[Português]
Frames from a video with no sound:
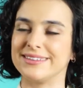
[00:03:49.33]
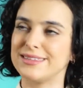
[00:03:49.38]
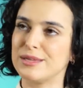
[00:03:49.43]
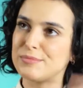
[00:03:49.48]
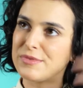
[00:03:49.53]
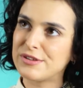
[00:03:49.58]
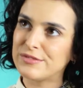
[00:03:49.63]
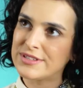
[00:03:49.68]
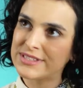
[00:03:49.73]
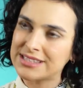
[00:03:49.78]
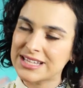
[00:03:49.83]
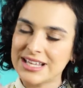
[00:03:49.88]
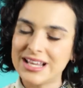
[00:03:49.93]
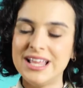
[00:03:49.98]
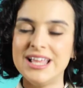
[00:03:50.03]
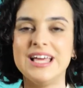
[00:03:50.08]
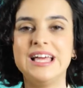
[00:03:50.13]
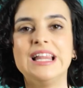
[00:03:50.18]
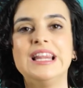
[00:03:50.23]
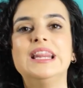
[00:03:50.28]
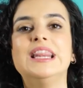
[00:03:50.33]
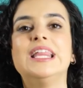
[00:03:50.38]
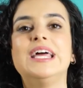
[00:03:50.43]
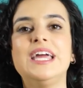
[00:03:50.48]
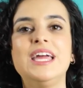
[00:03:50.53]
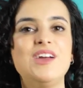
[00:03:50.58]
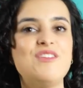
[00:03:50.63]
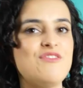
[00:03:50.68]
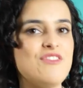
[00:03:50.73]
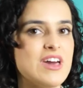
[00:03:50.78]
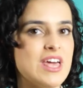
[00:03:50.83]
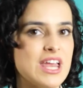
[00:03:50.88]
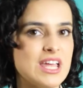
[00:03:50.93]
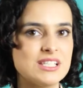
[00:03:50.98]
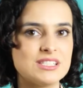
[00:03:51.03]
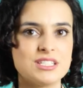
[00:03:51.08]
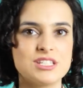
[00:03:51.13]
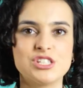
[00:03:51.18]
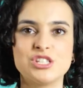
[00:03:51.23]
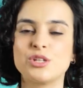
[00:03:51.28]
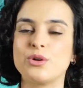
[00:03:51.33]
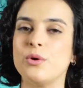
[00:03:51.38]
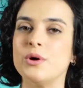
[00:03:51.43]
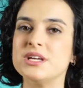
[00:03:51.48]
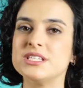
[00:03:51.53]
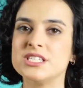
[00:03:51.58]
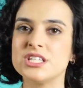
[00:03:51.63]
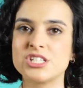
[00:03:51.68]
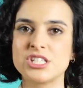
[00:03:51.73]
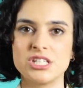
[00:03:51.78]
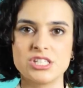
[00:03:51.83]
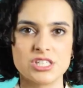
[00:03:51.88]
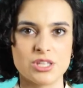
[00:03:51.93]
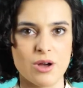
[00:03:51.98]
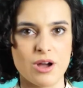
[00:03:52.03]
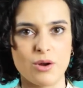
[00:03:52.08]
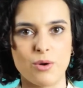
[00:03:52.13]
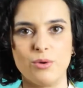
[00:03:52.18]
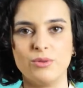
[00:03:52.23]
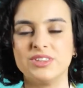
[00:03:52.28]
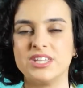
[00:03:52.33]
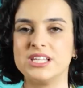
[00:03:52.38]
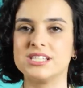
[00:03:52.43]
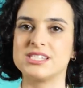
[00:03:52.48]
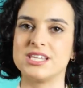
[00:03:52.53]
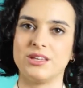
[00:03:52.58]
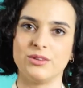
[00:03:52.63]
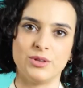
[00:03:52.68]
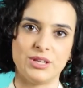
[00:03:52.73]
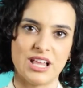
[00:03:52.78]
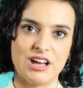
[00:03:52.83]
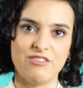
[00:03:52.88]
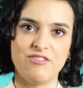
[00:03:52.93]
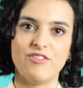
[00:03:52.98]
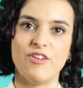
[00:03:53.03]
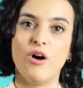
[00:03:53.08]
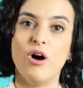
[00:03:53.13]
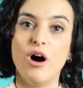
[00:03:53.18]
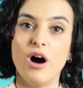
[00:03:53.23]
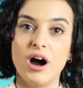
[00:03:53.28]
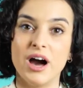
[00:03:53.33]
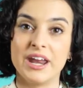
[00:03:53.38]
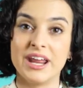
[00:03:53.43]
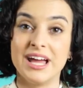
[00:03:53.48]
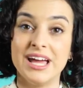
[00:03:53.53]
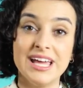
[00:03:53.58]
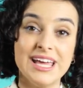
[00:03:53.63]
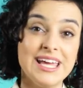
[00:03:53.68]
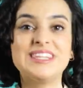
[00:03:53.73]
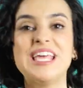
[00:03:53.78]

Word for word: até para você ler referências de coisas que estão acontecendo lá fora,